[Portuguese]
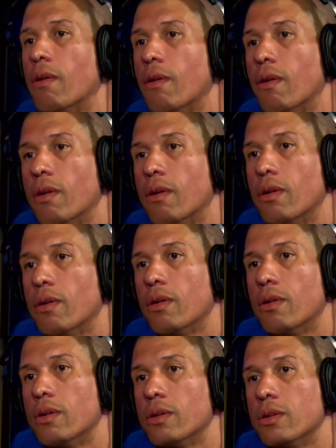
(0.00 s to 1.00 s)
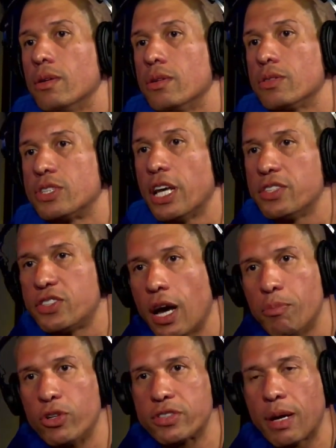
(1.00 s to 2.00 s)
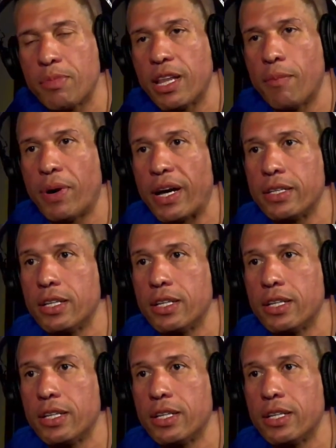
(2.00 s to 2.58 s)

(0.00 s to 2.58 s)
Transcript: Porra. Se esse amor, sabe, na parede.